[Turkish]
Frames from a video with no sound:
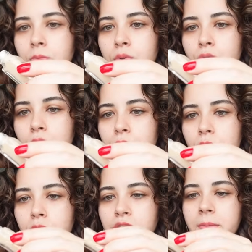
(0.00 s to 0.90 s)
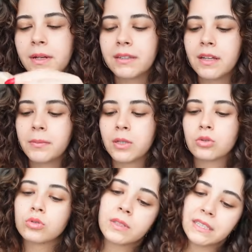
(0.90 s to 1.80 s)
Bunu da uygulayacağım. Hatta bir
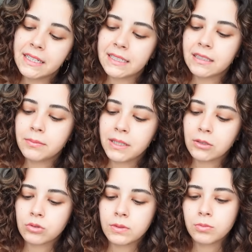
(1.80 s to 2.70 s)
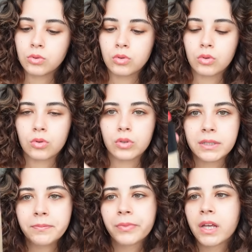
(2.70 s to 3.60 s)
gözüme diğerini bir gözüme bunu uygularım.